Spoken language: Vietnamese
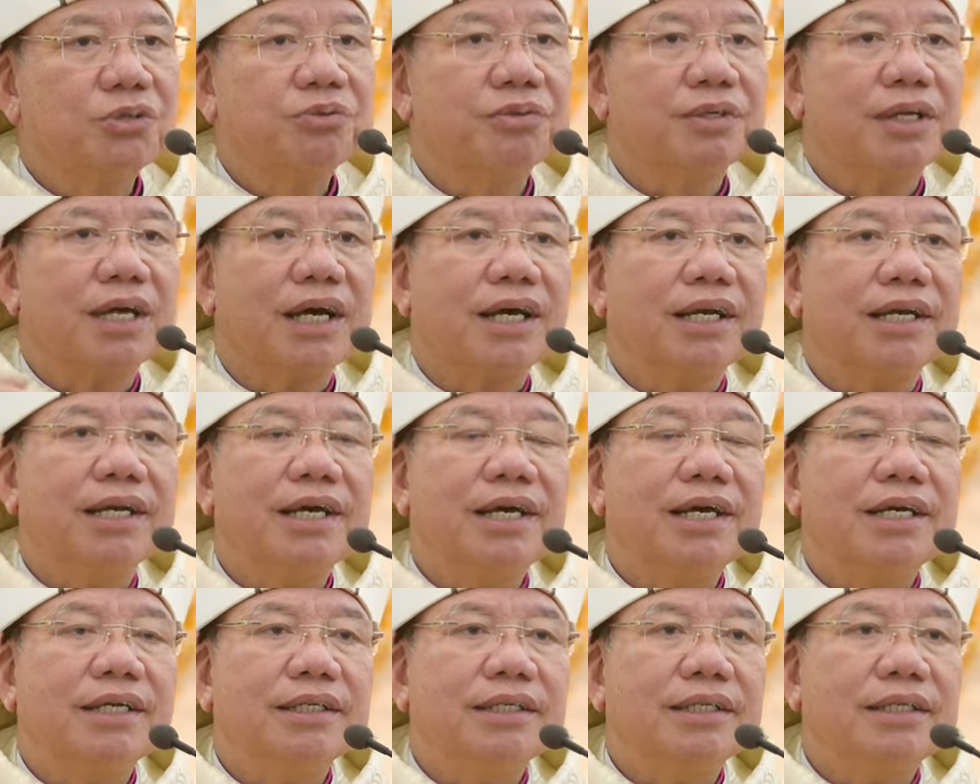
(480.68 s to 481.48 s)
chúng ta
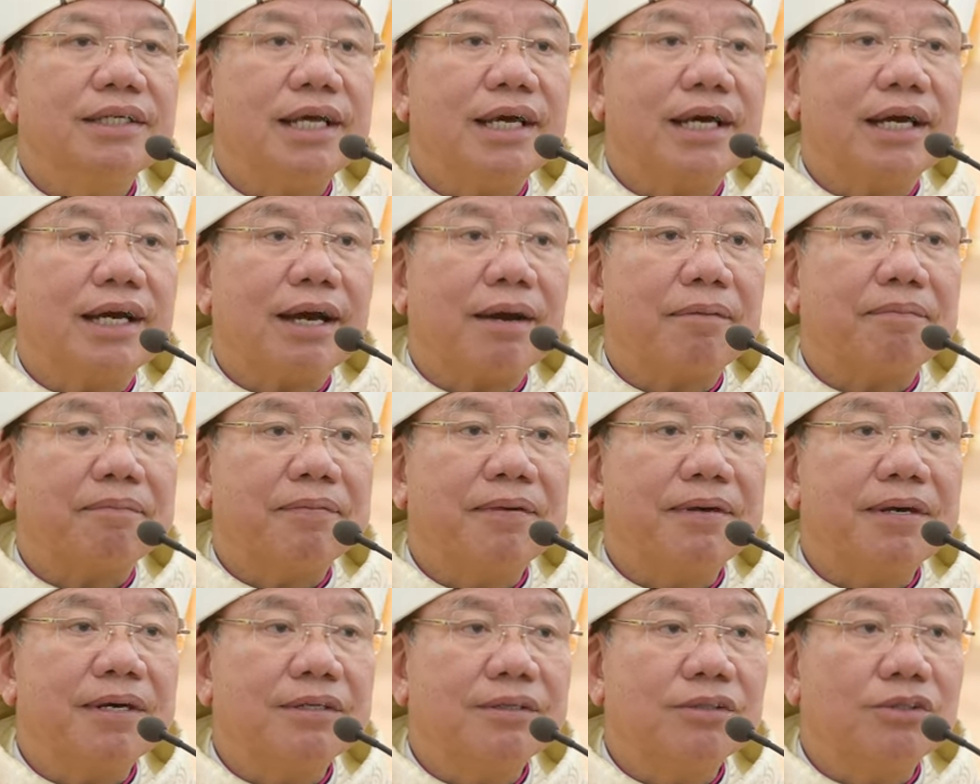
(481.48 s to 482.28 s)
đến để gặp
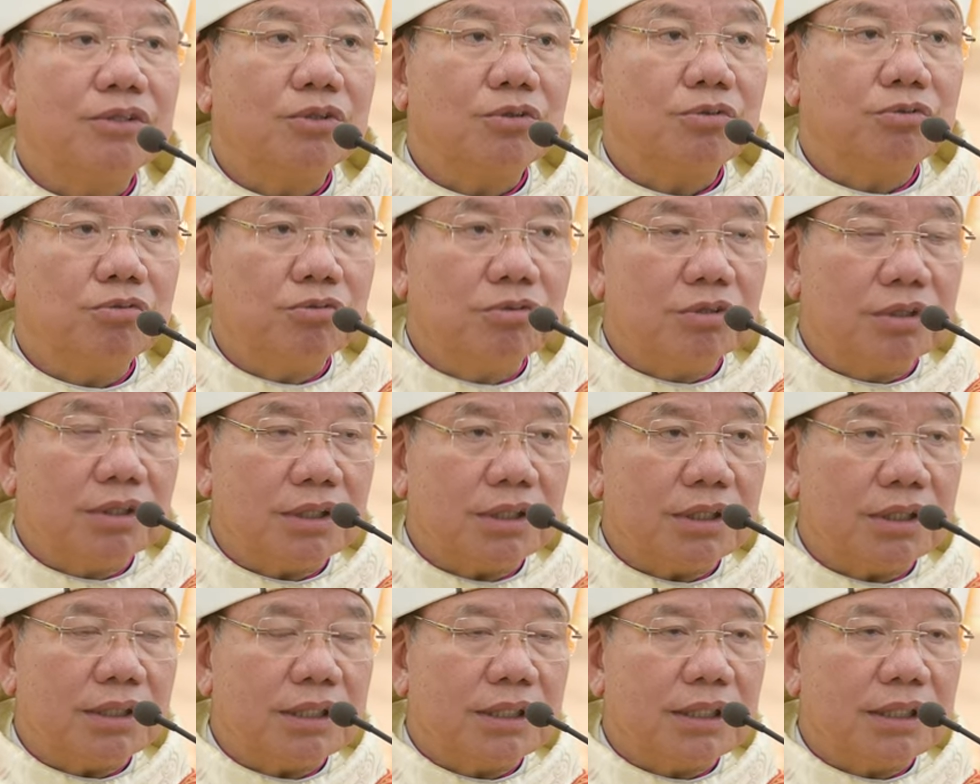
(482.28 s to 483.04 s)
gỡ Chúa,